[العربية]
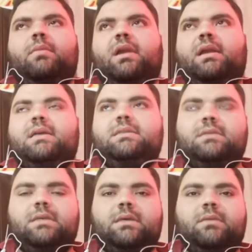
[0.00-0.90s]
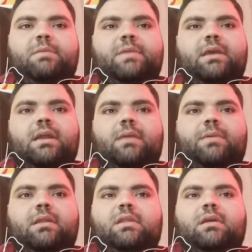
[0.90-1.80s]
المركز آه، مبدئيا عم
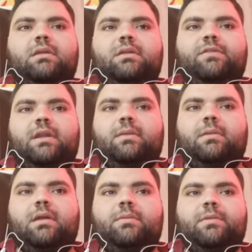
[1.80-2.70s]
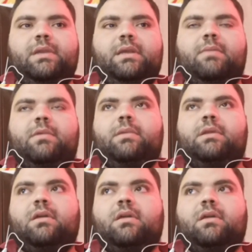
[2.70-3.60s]
يقدم منطقه ريف حلب الغربي بالكامل
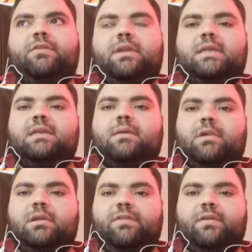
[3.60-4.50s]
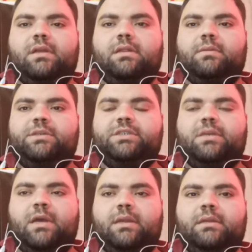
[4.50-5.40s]
بالاضافه الى اجزاء من ريف ادلب
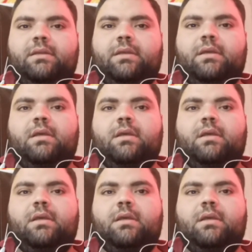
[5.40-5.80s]
الشمالي